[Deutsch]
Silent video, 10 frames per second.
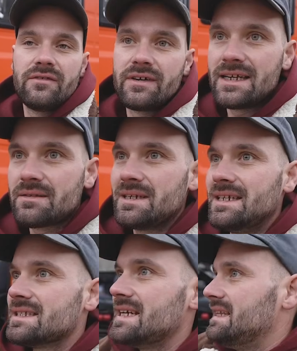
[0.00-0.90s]
jeden Fall erstmal
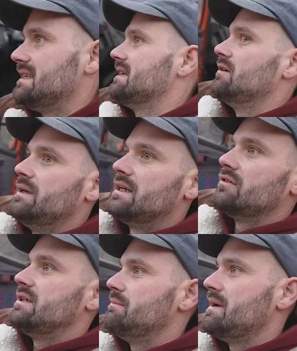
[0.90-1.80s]
hier 60 Kilometer
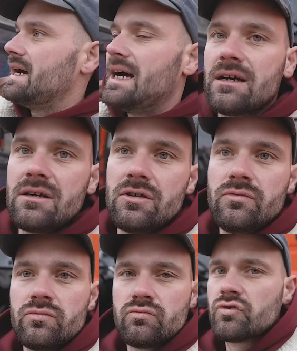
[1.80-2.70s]
durch die Berge.
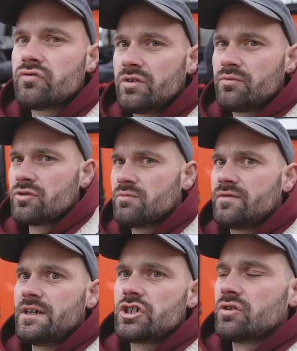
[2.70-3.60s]
Das wird bestimmt
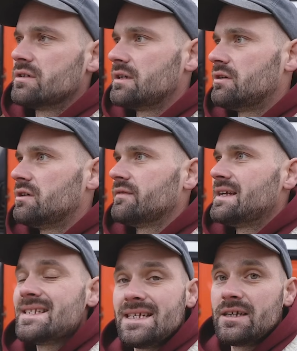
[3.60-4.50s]
zwei Stunden dauern, weil
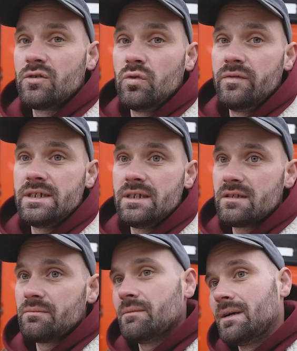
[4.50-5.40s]
es sehr, sehr kurvig
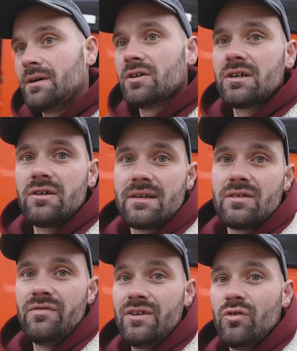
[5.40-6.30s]
ist. Mit meinem Auto dauert es ja
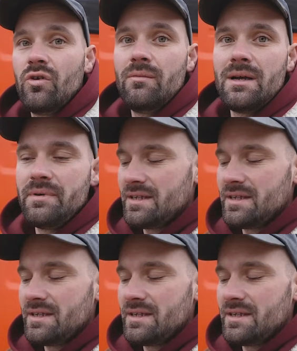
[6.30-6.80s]
sowieso immer ein